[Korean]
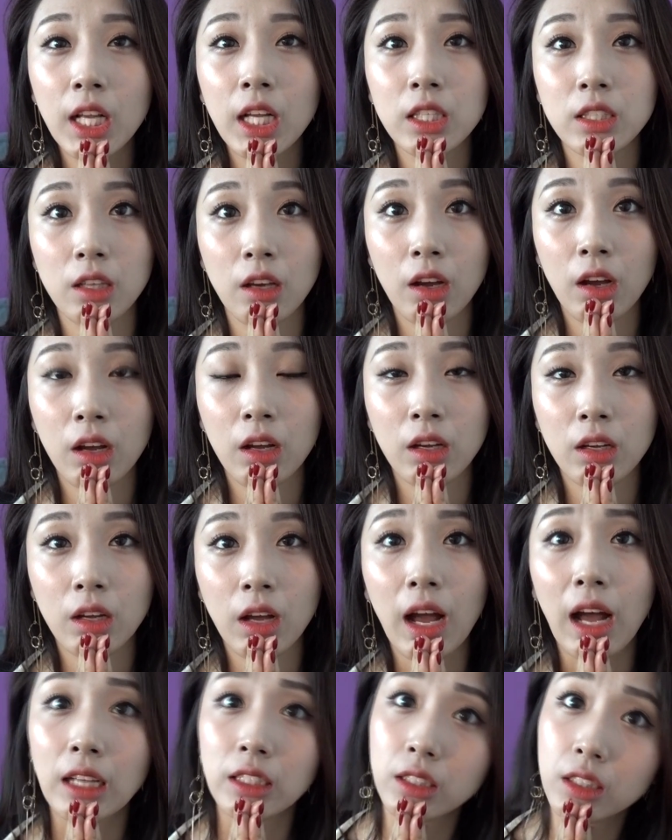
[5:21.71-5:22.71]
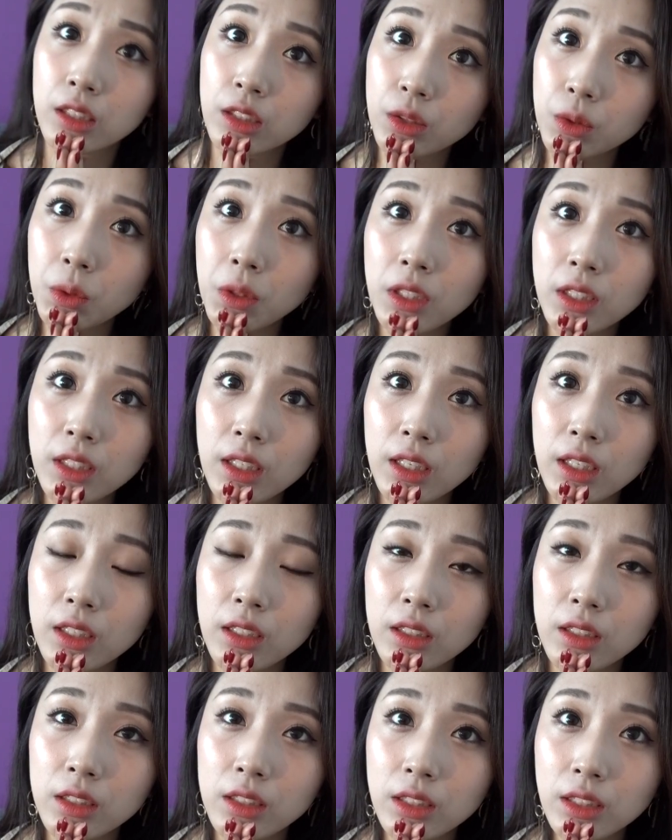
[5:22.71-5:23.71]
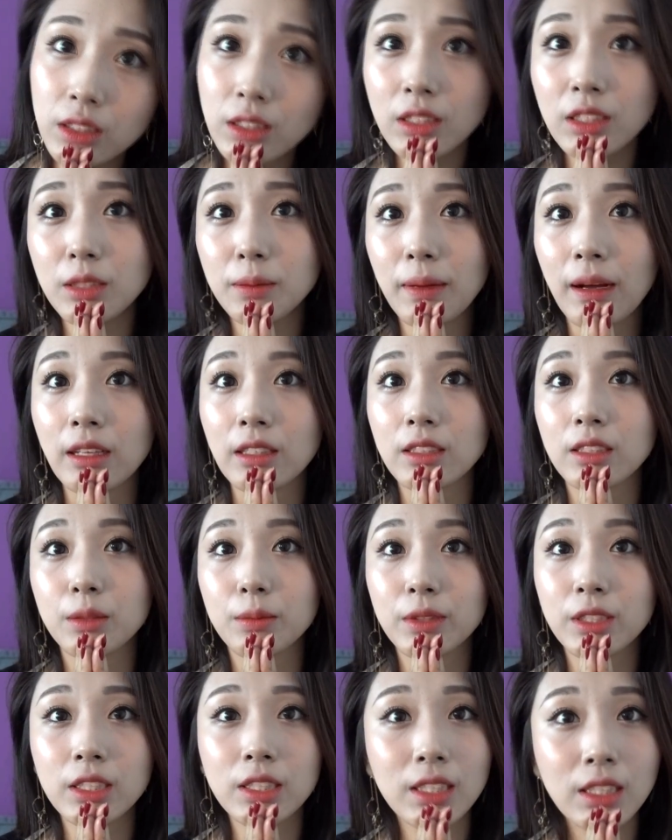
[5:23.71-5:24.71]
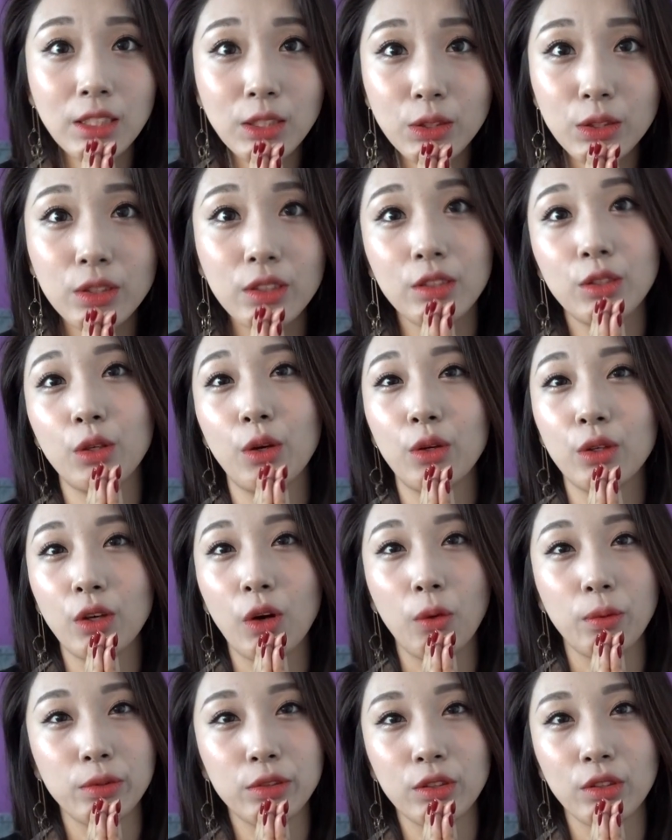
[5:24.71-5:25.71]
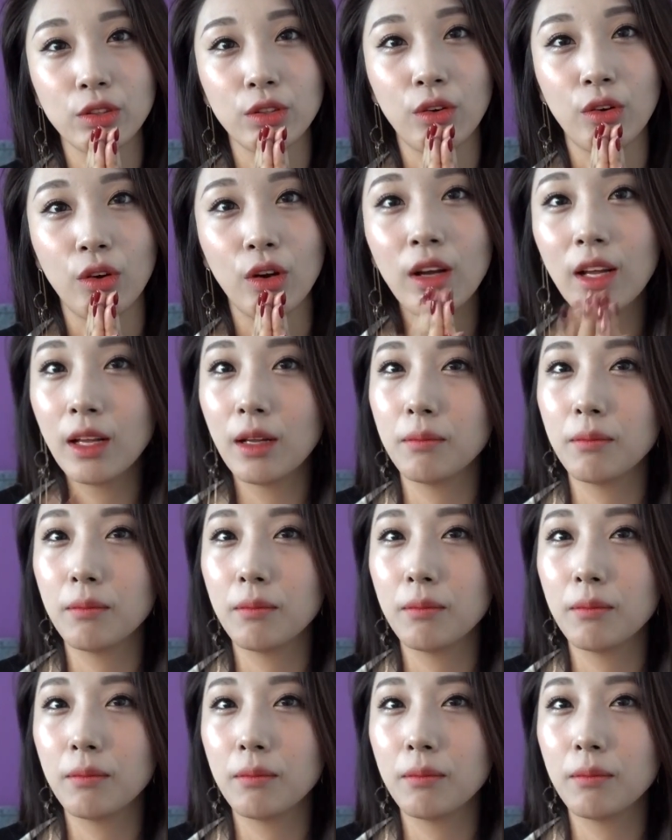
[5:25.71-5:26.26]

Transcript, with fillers: 제가 아직 Q&A를 찍을 만큼 시간적인 여유가 없어서